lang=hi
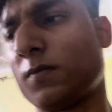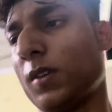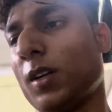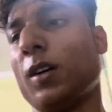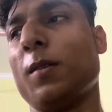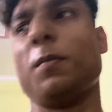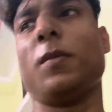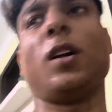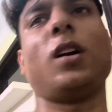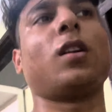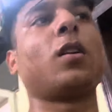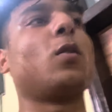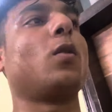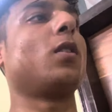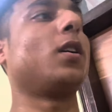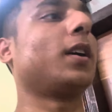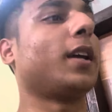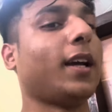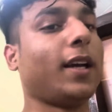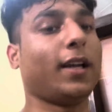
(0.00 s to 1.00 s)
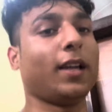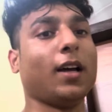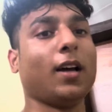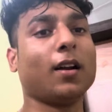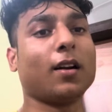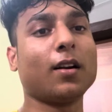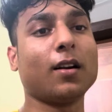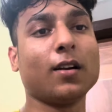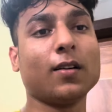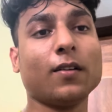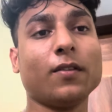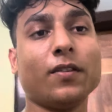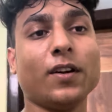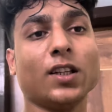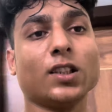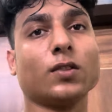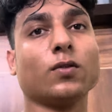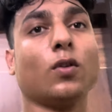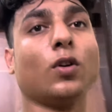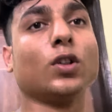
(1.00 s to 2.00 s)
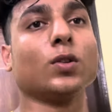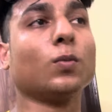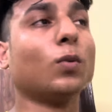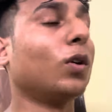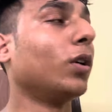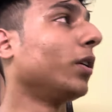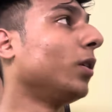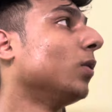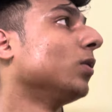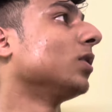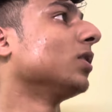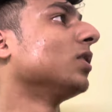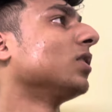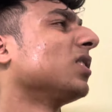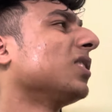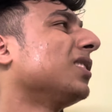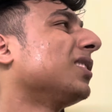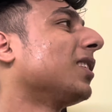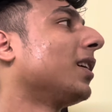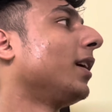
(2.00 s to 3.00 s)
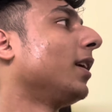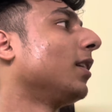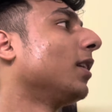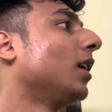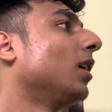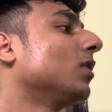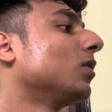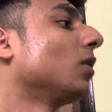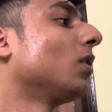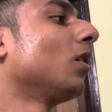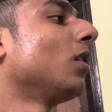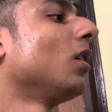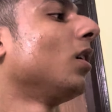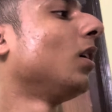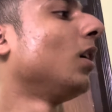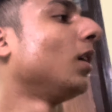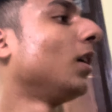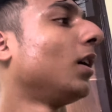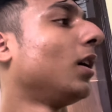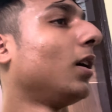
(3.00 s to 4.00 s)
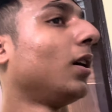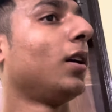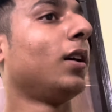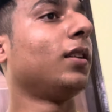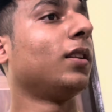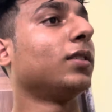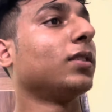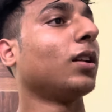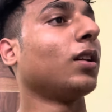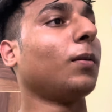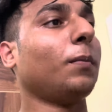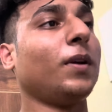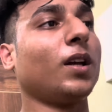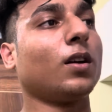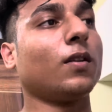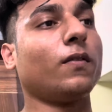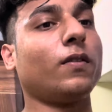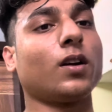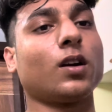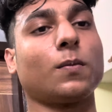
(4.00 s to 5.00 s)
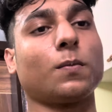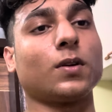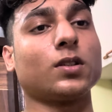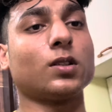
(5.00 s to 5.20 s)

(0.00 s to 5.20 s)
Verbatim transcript: हम लड़कों का क्या है यार फेस वॉश बॉडी लोशन सनस्क्रीन था इतना ज़्यादा मेकअप वेकअप का